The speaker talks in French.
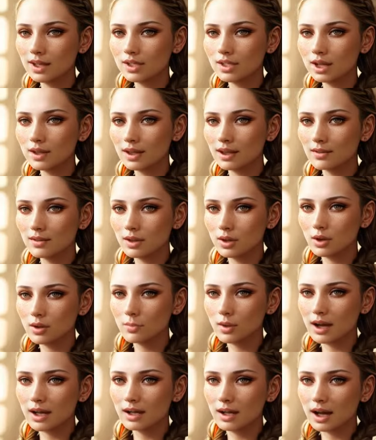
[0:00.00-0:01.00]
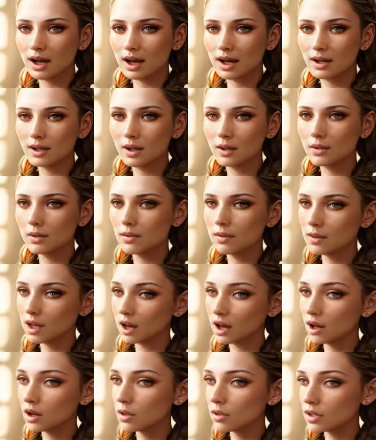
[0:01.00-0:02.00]
Gérez votre pipeline,
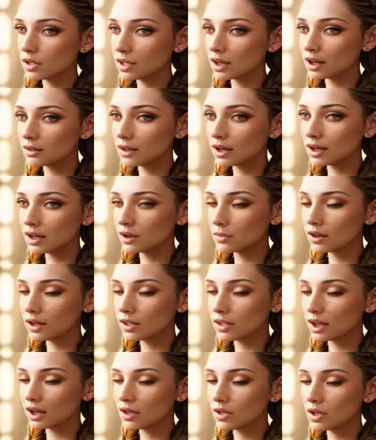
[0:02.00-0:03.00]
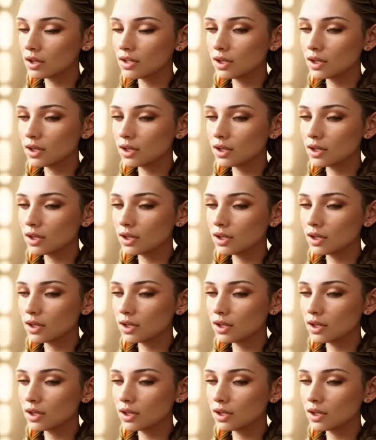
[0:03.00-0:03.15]
relancez avec des messages